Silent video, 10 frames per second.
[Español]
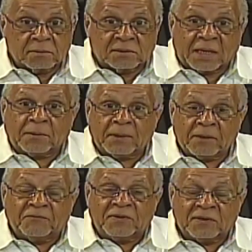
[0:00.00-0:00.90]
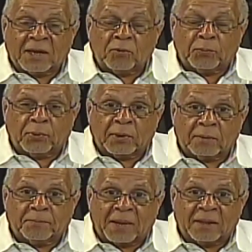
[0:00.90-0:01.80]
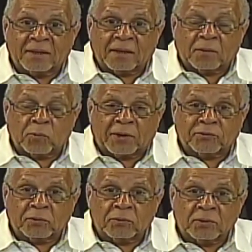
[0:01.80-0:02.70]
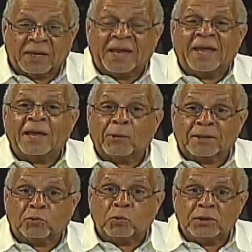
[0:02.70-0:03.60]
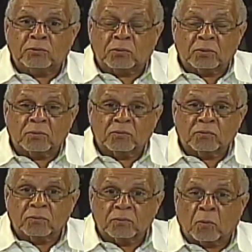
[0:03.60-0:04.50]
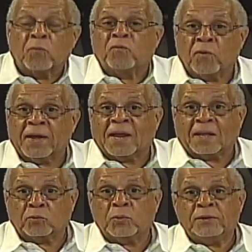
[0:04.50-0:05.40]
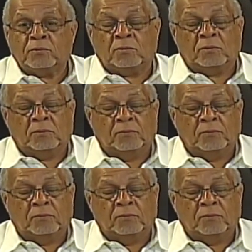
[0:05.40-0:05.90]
ser beneficiados por el plan de regulación, que es gratuito, o fue gratuito.